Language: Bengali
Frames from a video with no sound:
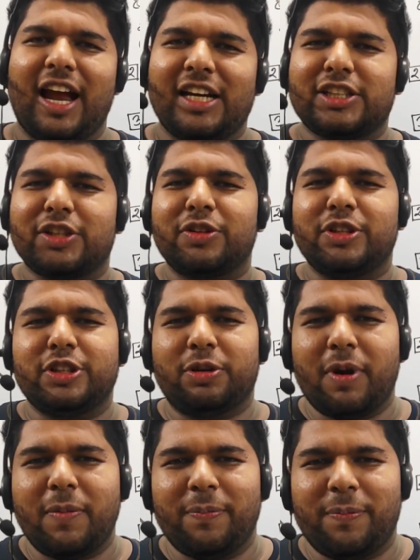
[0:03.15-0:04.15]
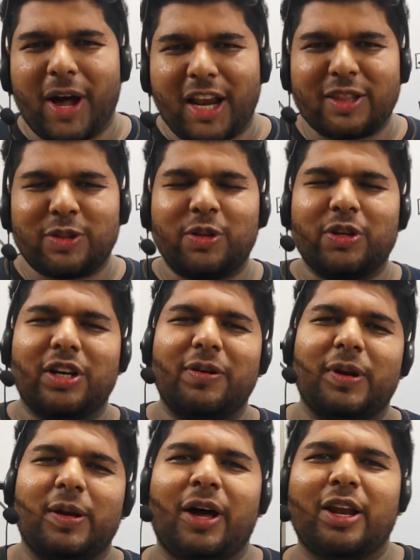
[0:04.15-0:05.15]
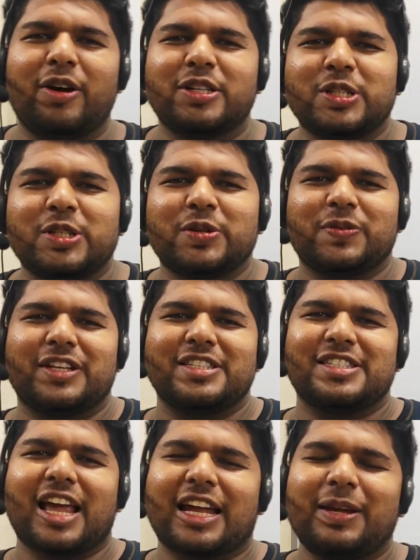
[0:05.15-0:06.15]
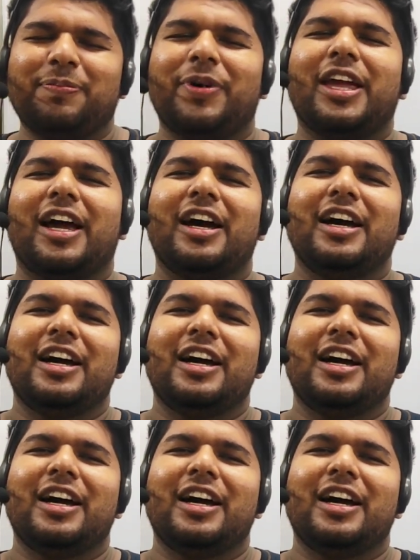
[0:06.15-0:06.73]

আশা করি সবাই মারাত্মক লেভেলে ভালো আছো তোমাদের সাকিব ভাইয়া